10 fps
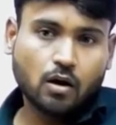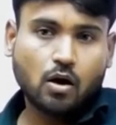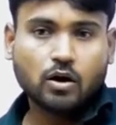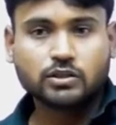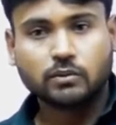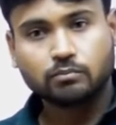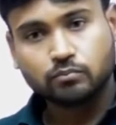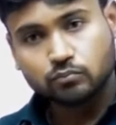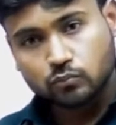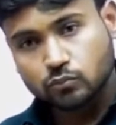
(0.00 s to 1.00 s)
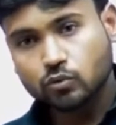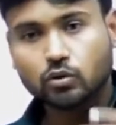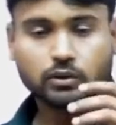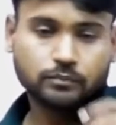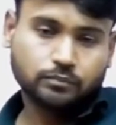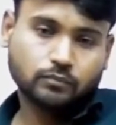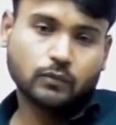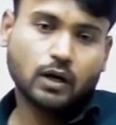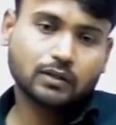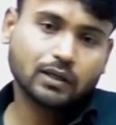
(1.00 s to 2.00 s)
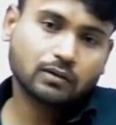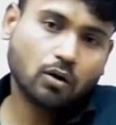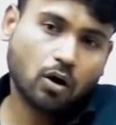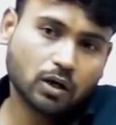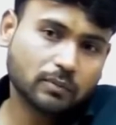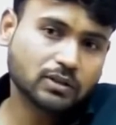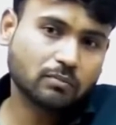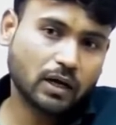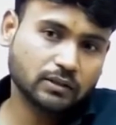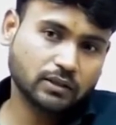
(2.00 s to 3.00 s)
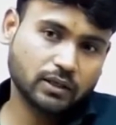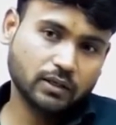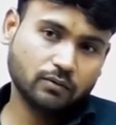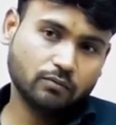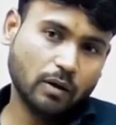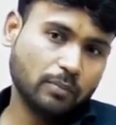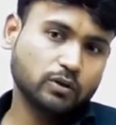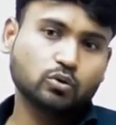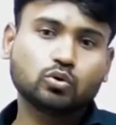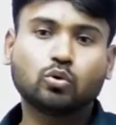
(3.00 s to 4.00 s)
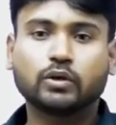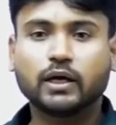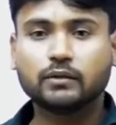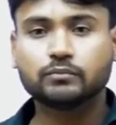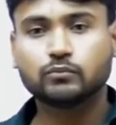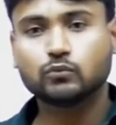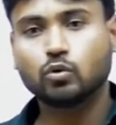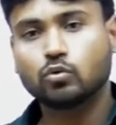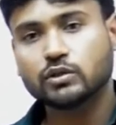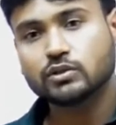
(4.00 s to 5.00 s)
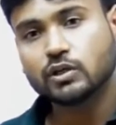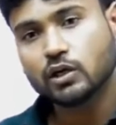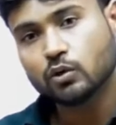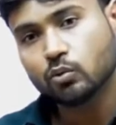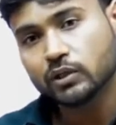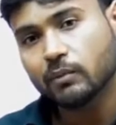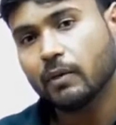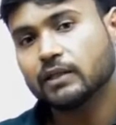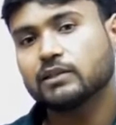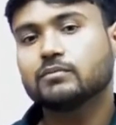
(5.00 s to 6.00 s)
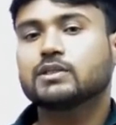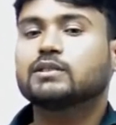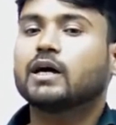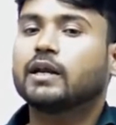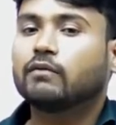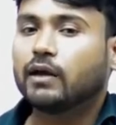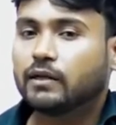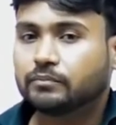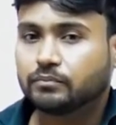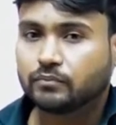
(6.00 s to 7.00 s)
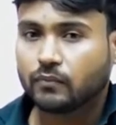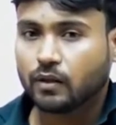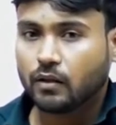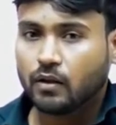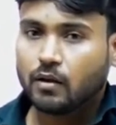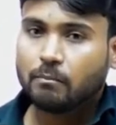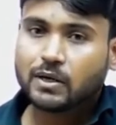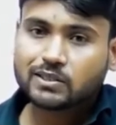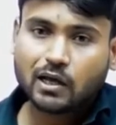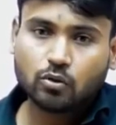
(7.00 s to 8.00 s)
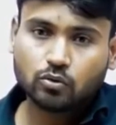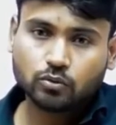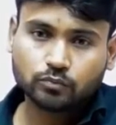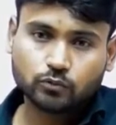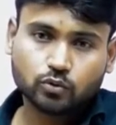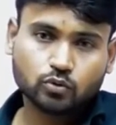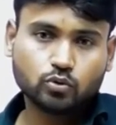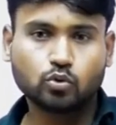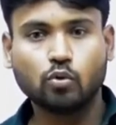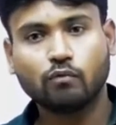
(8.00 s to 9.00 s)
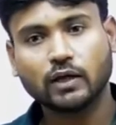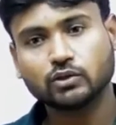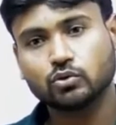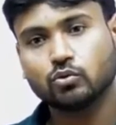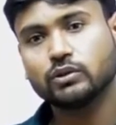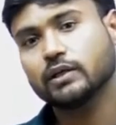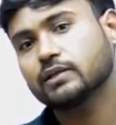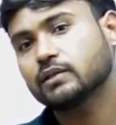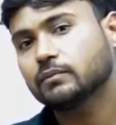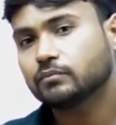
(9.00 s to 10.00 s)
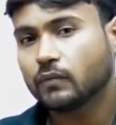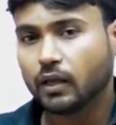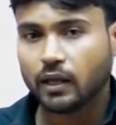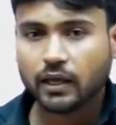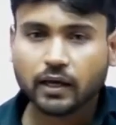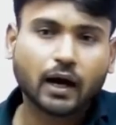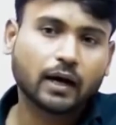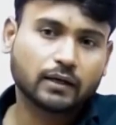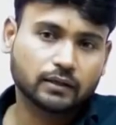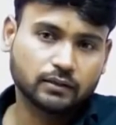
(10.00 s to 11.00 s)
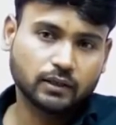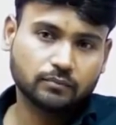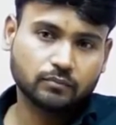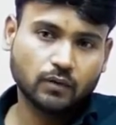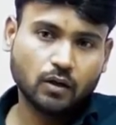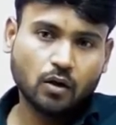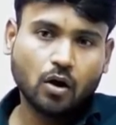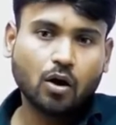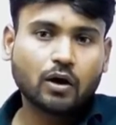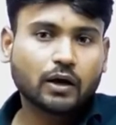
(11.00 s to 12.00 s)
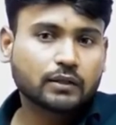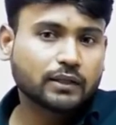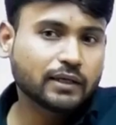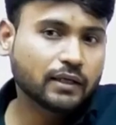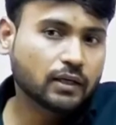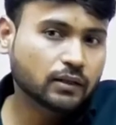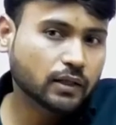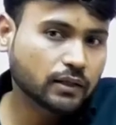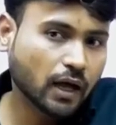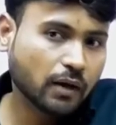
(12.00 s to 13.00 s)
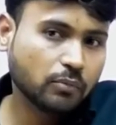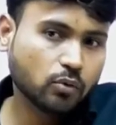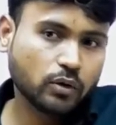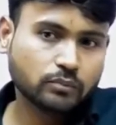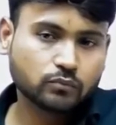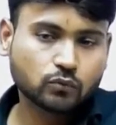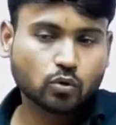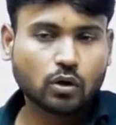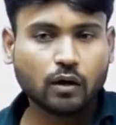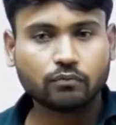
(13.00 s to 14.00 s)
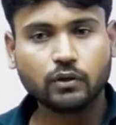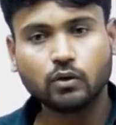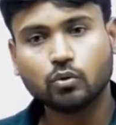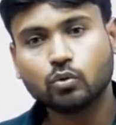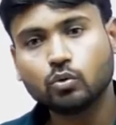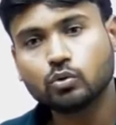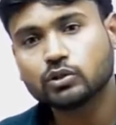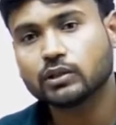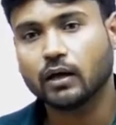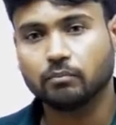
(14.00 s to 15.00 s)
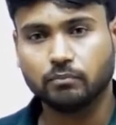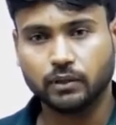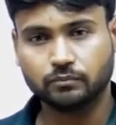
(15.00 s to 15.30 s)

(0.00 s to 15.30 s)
और जब तुर्क अर्थात ऑटमन साम्राज्य के वहां पर युद्ध हो गया तो उन्होंने सिल्क रूट के माध्यम से जाने वाले मसालों को यूरोप वासियों को देने से इनकार कर दिया और अगर देने के लिए तैयार भी हुए तो काफी उच्च दाम पर